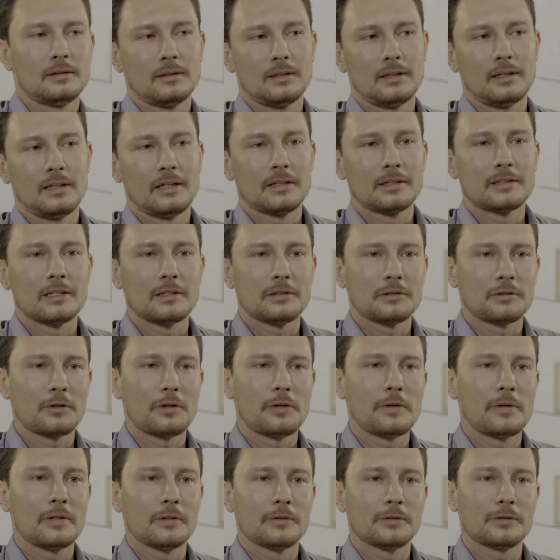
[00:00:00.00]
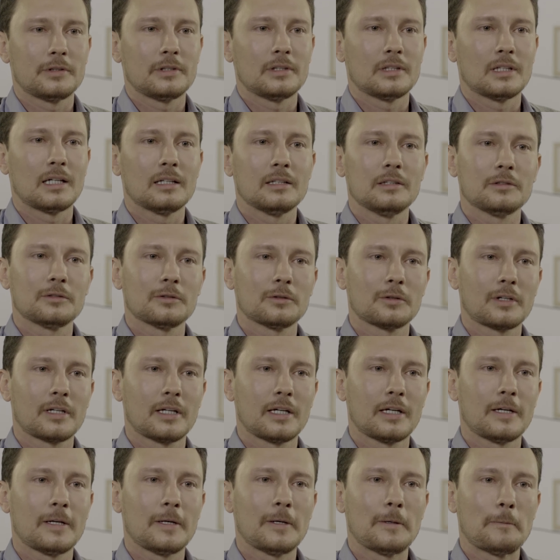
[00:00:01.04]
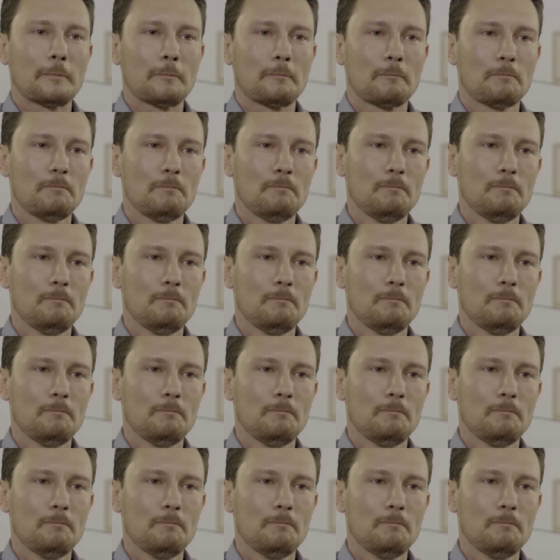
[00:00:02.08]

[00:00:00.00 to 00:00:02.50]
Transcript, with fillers: el exceso de velocidad hizo que